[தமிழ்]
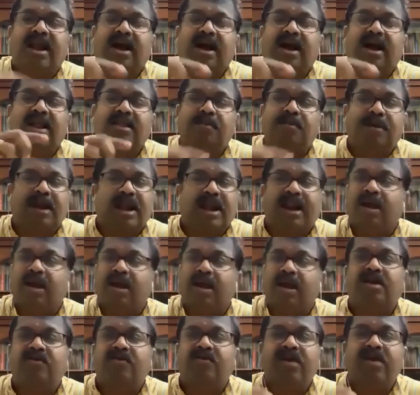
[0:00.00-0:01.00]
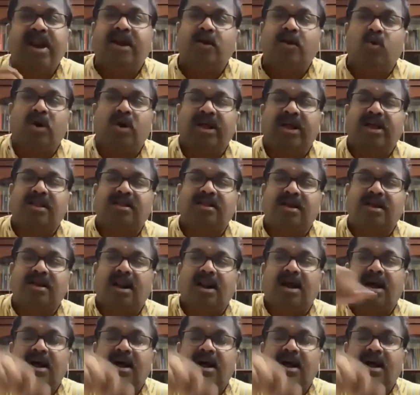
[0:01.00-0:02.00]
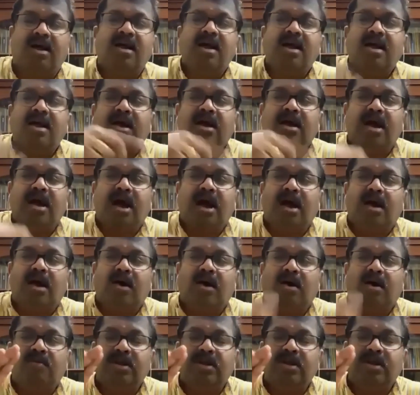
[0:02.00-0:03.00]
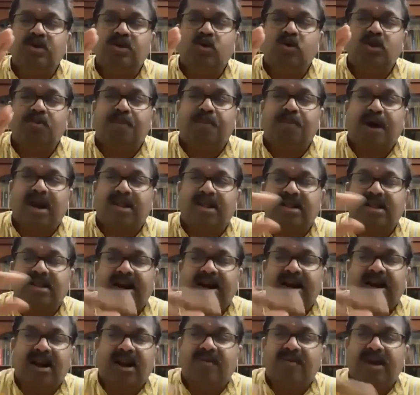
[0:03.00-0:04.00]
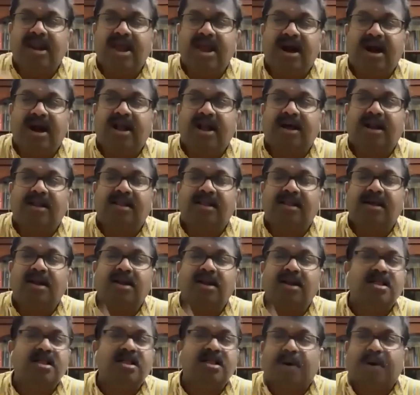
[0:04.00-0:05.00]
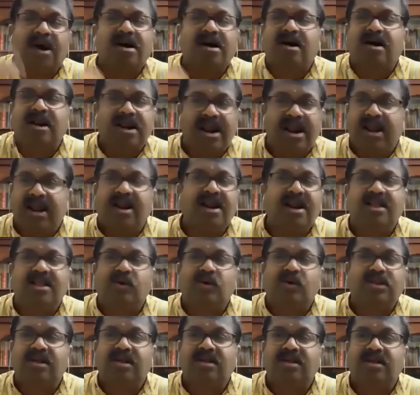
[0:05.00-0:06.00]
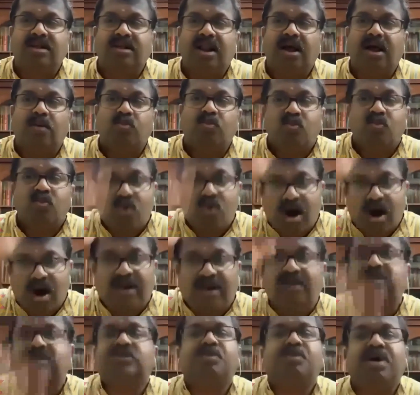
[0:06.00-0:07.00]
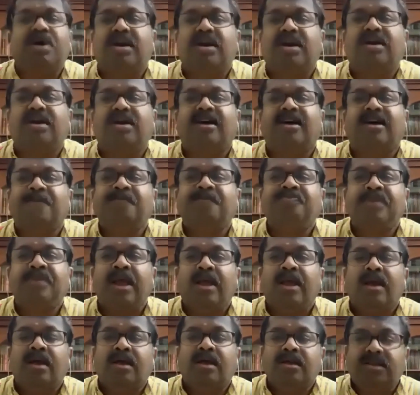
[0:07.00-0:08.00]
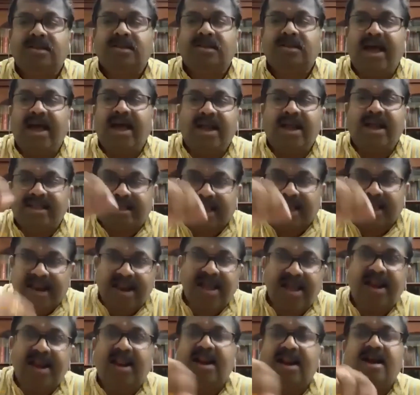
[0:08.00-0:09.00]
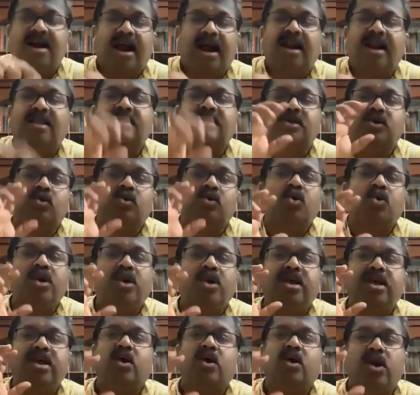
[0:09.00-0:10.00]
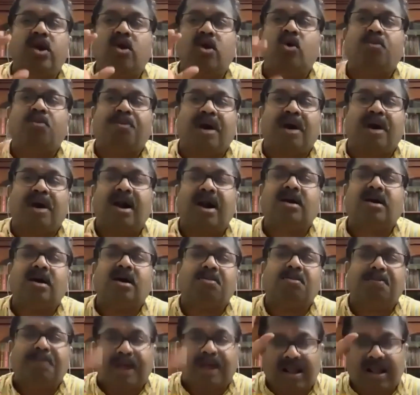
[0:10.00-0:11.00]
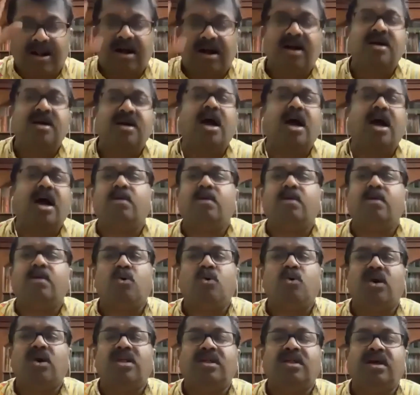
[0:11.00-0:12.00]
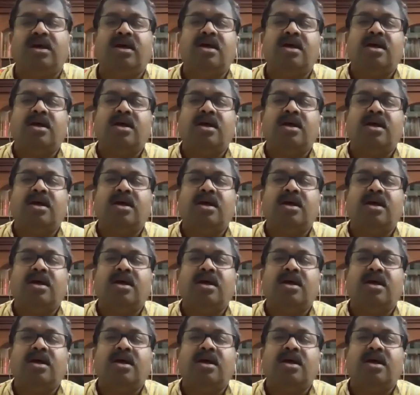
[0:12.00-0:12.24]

கலந்து இப்ப நிறைய பேர் வெயிட் குறைக்கிறதுக்கெல்லாம் வெது வெதுப்பான தண்ணியில வெந்நியை கலக்கிறது இந்த பழக்கம் இன்னைக்கு வந்தது வந்ததில்லை மூவாயிரம் வருஷமா இருக்கு தேனை தண்ணீரில் கலந்து குடிக்கக்கூடிய ஒரு பழக்கம் பல நெடுங்காலமா உள்ளது